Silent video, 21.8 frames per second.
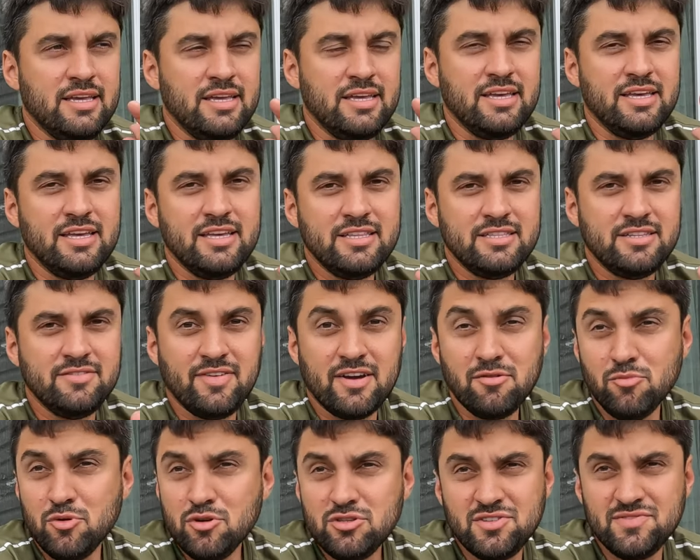e
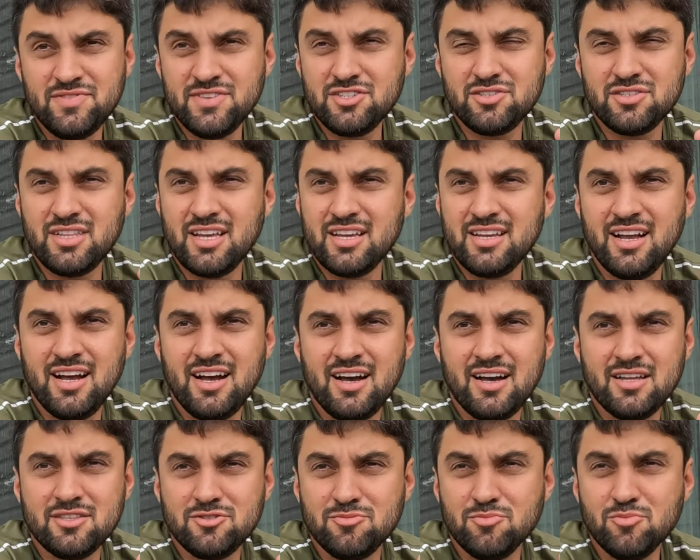tiveram muitos vistos
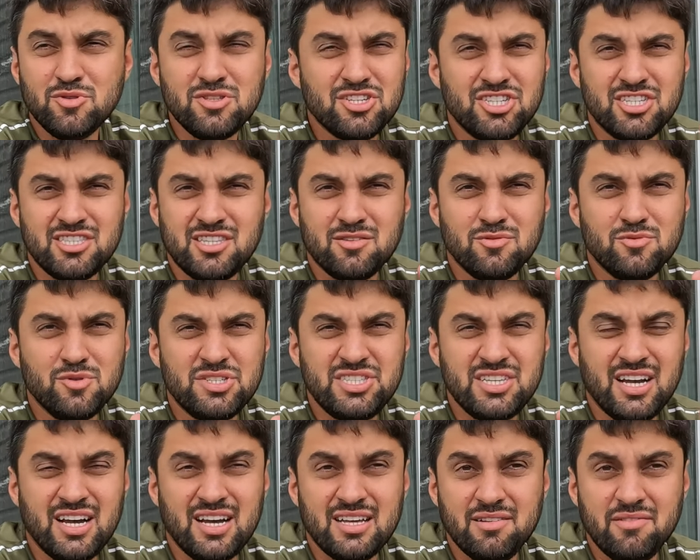negados, muita gente
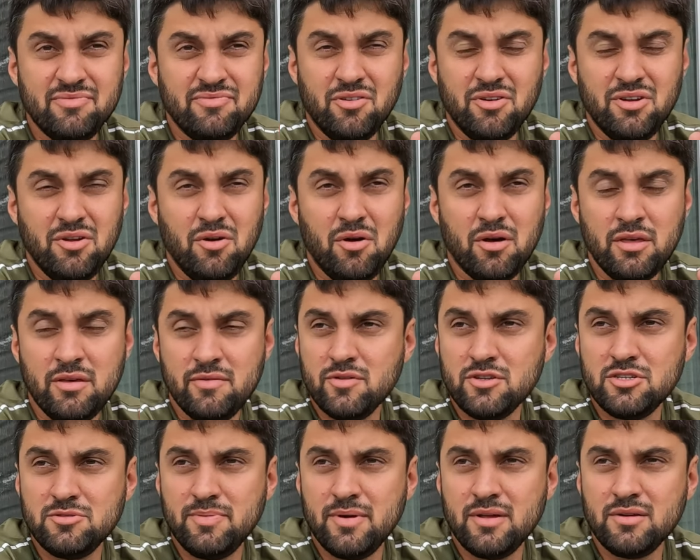angustiada, foi
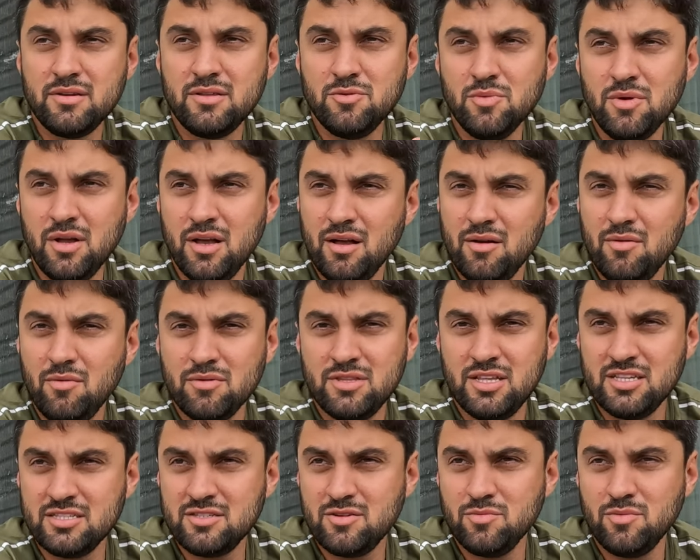horrível. Espero que nunca
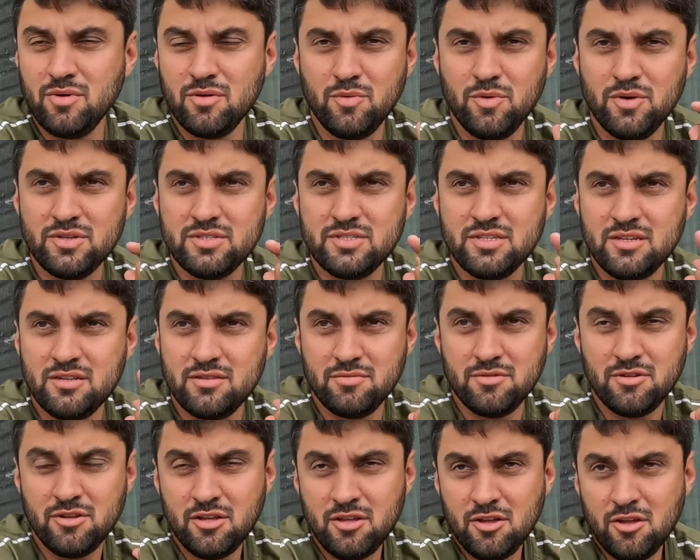aconteça alguma coisa.
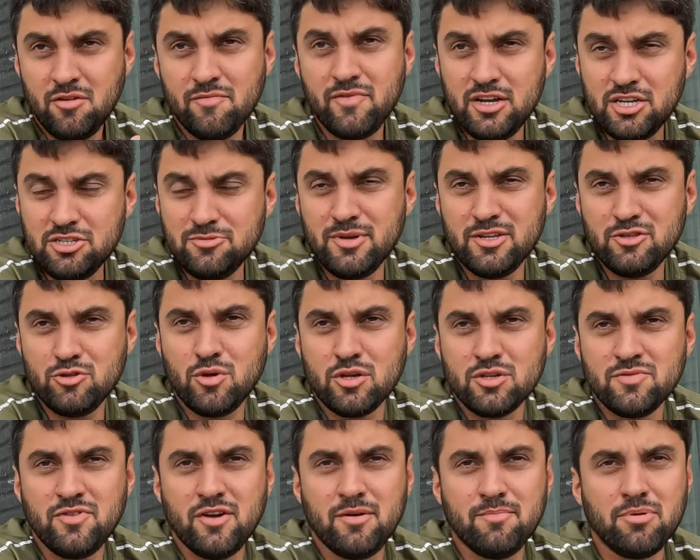Felizmente o
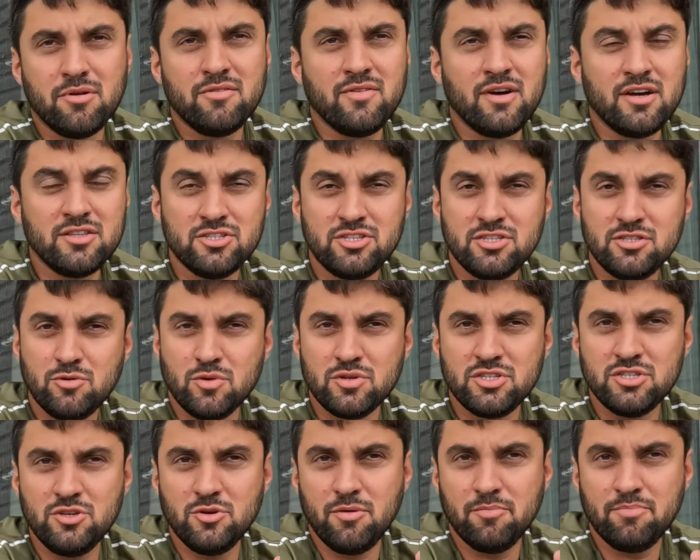nosso foi aprovado, a gente
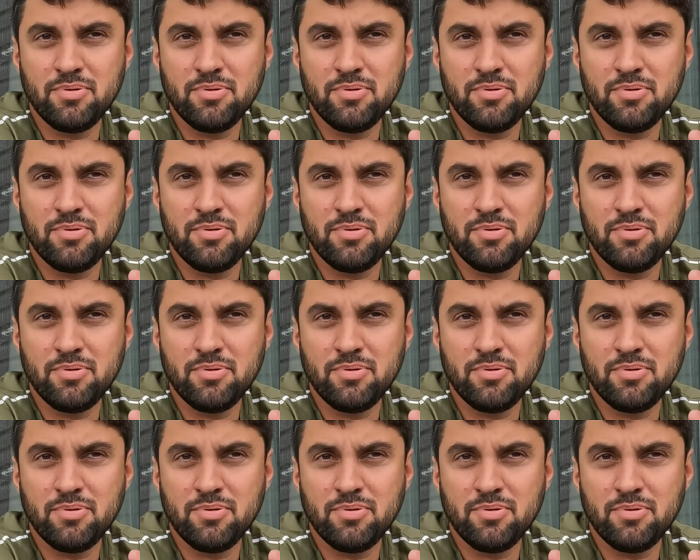conseguiu